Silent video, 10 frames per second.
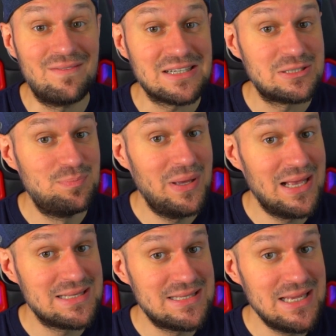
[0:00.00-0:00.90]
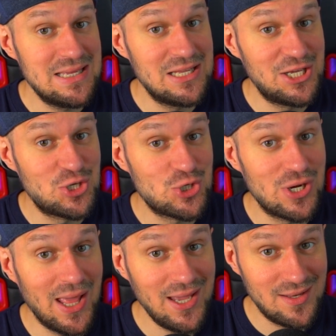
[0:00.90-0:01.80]
Was per se nicht
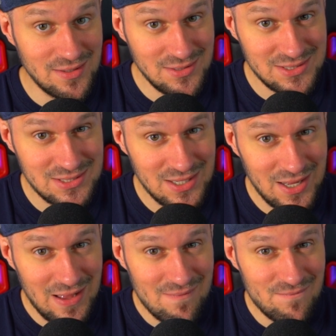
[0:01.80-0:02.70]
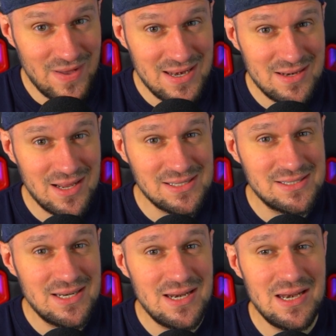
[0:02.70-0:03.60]
schlecht ist, wenn
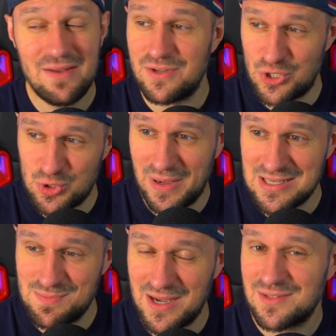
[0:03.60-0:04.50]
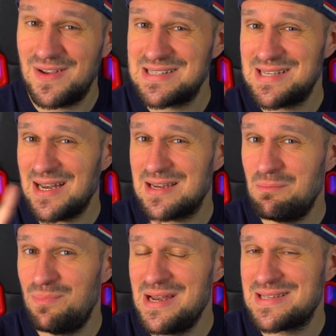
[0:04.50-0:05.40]
das Leveln Spaß macht. Was hat
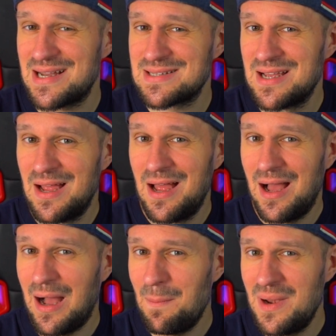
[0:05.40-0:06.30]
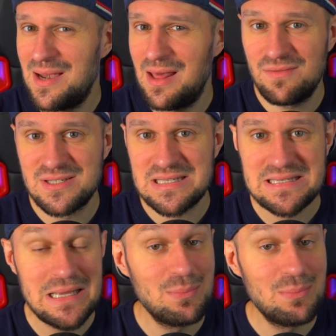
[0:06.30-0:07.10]
denn Blizzard am Level-System